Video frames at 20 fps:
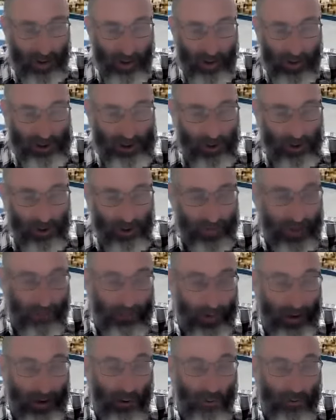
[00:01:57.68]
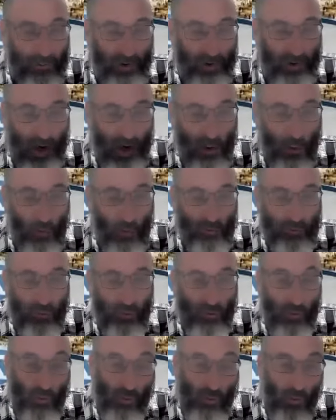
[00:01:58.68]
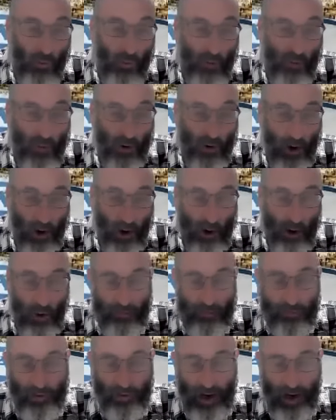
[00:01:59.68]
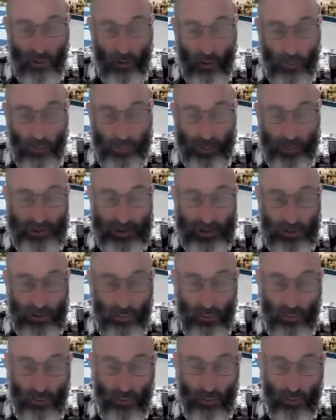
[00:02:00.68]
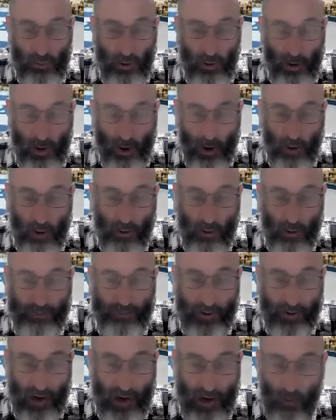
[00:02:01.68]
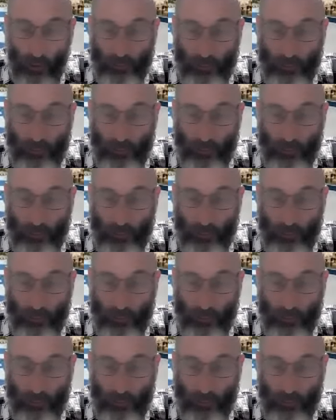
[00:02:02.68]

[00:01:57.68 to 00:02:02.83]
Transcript: Il se fait appeler le fragon frohou, le fragon petit hou, le fragon